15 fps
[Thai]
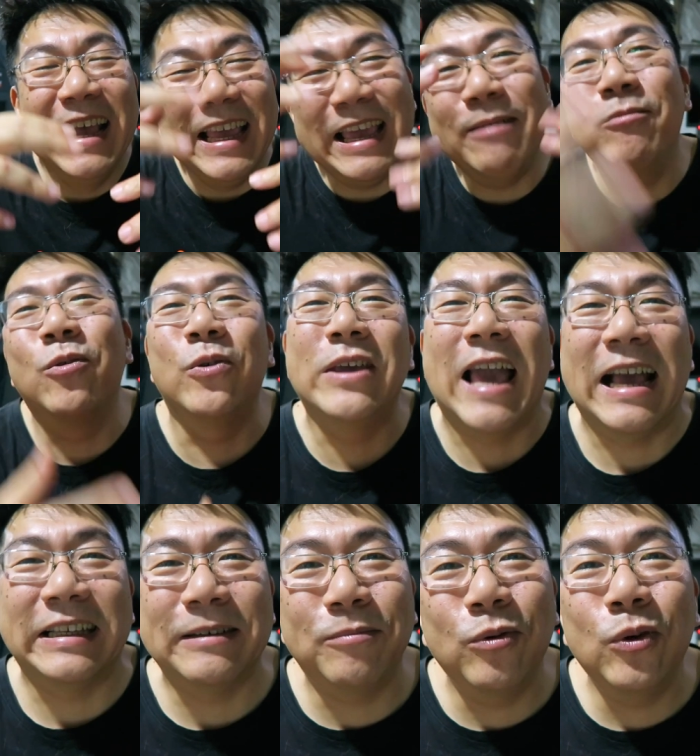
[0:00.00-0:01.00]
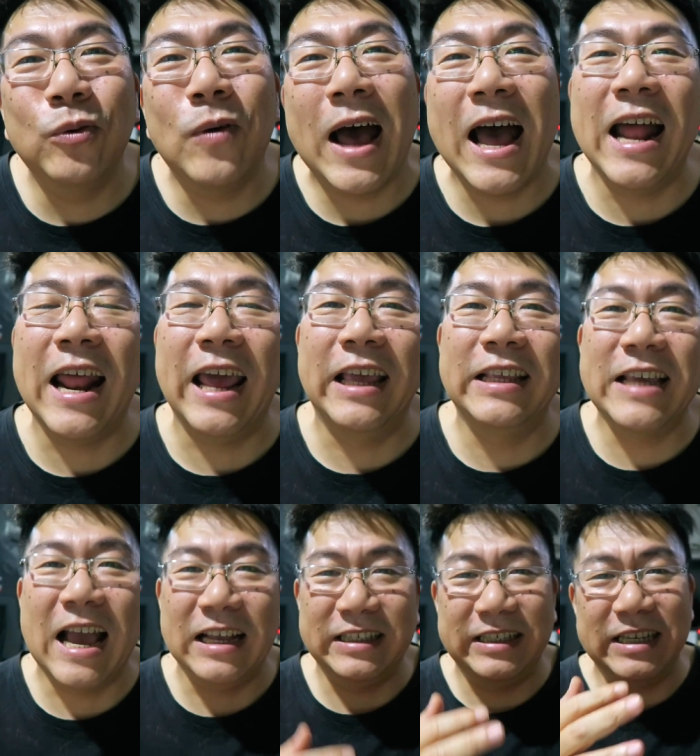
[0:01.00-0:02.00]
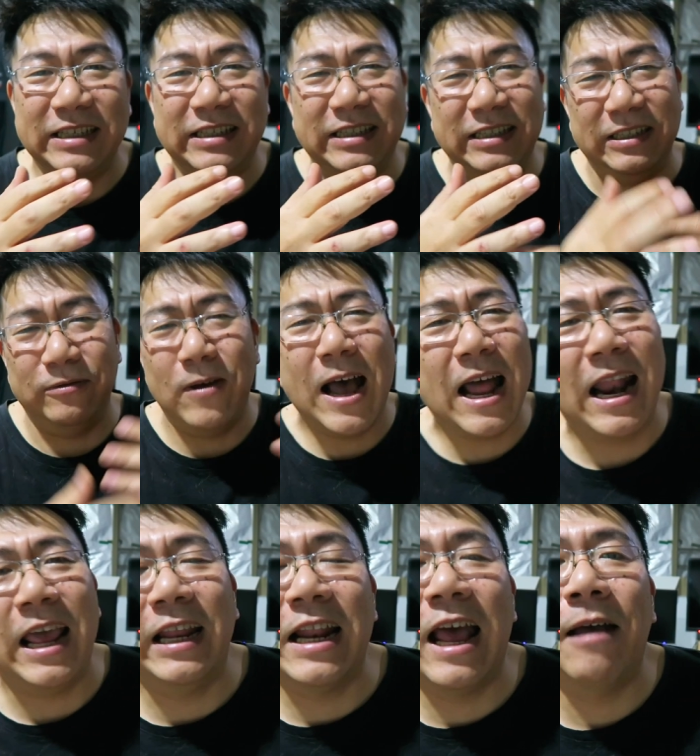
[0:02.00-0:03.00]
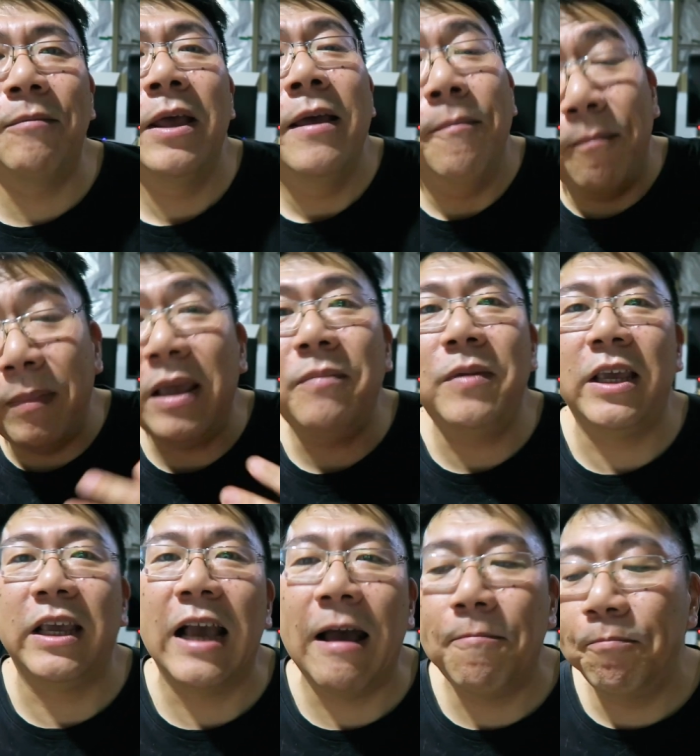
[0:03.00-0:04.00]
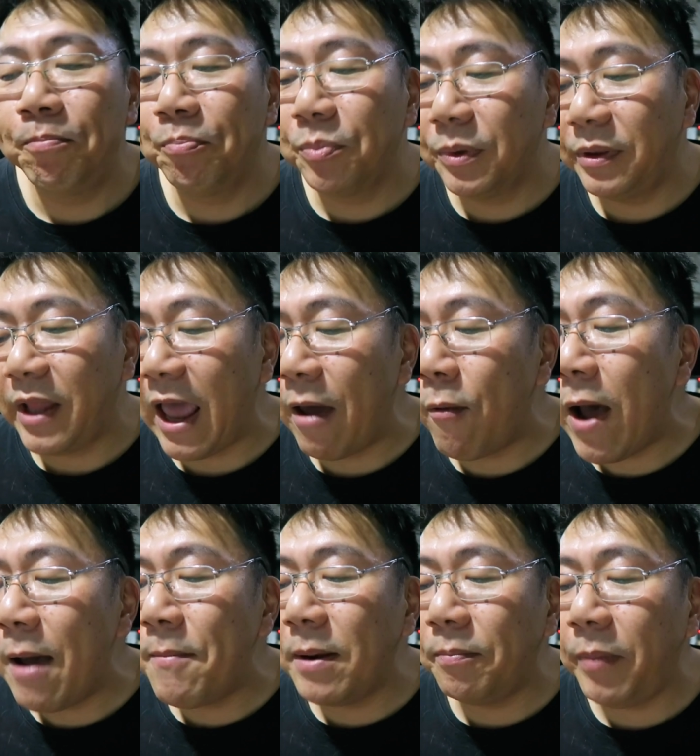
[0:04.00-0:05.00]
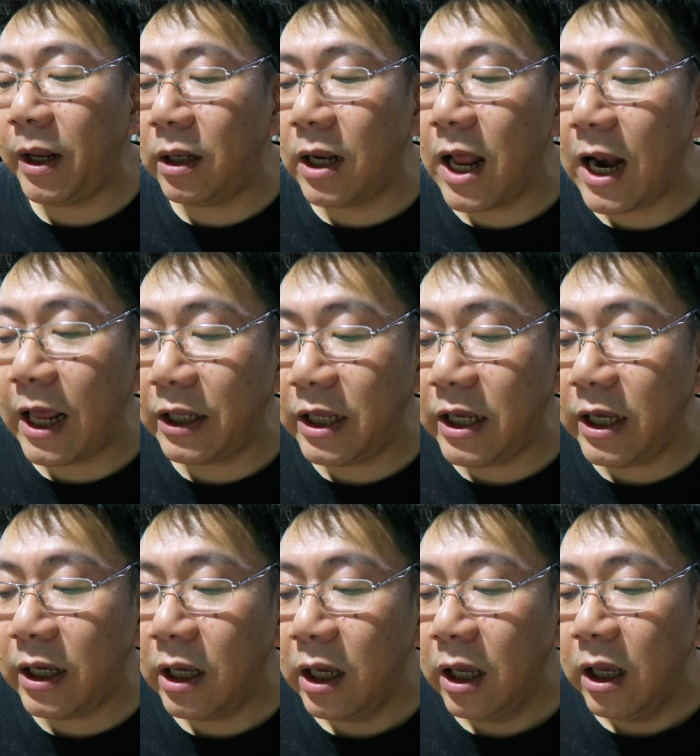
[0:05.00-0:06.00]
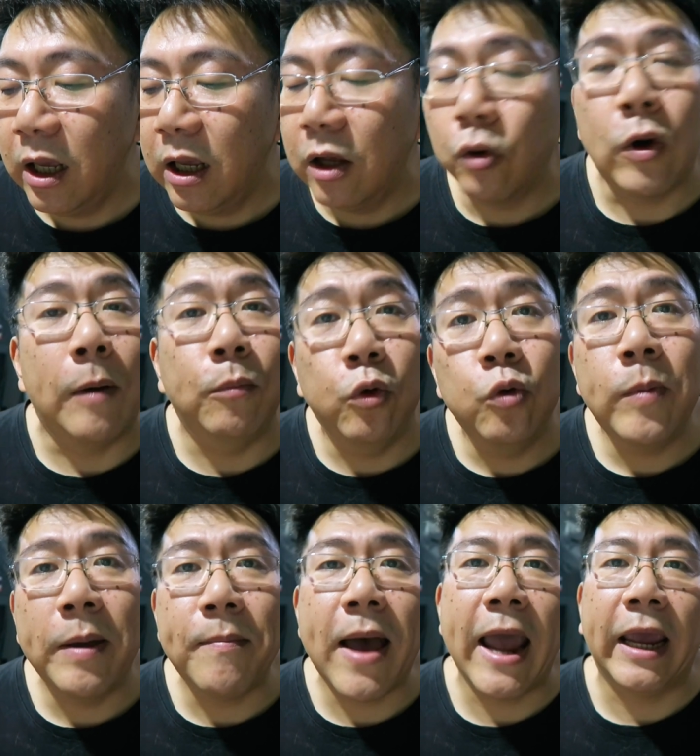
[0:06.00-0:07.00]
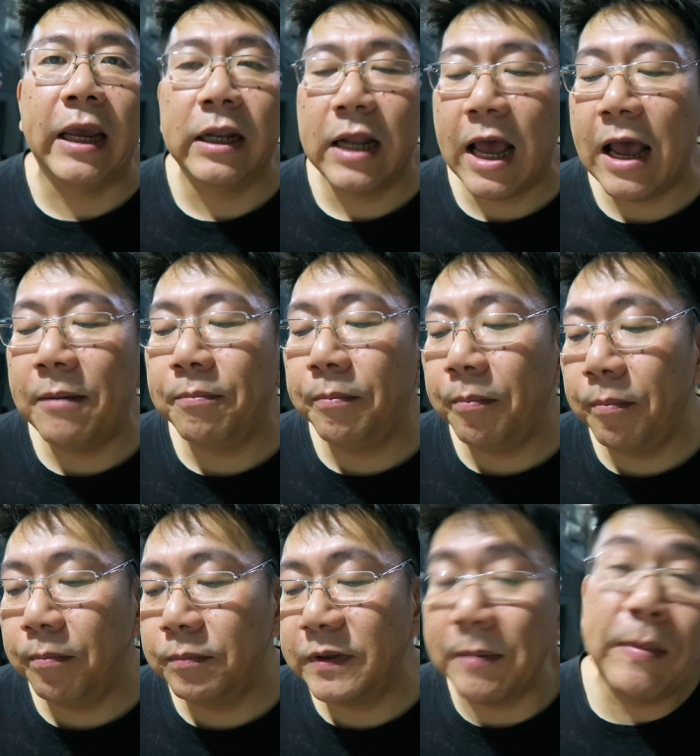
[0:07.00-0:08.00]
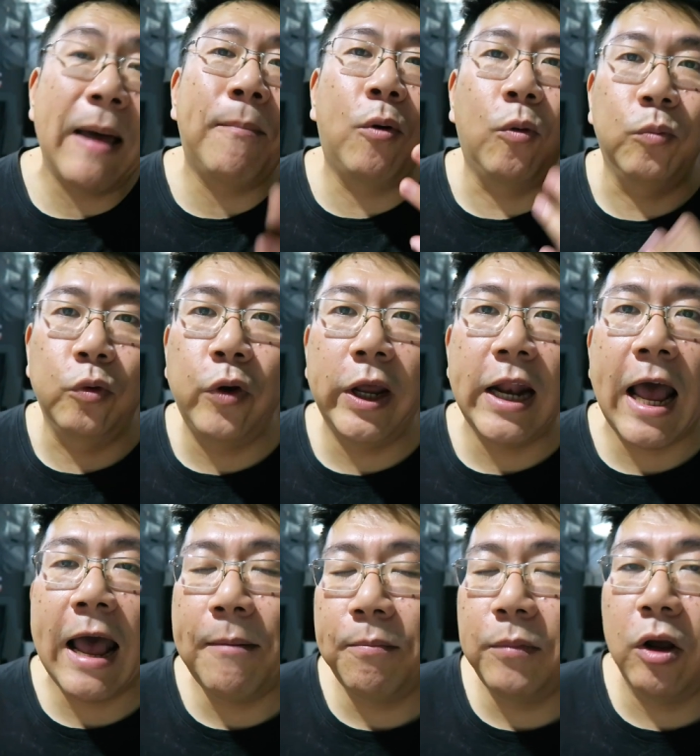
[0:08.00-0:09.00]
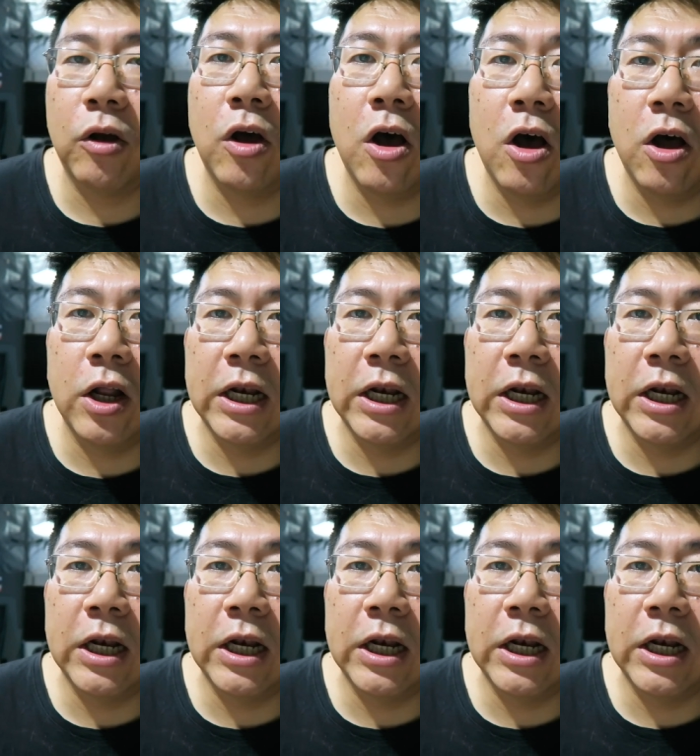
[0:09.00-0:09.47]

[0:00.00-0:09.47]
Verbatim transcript: เฮียหมูอยากจะพูดว่าอะไรอยากจะสื่อว่าอะไรนะครับไม่มีครับแต่ว่ามันเป็นอะไรที่ความรู้ใหม่ๆนะครับสำหรับผมด้วยนะครับแล้วก็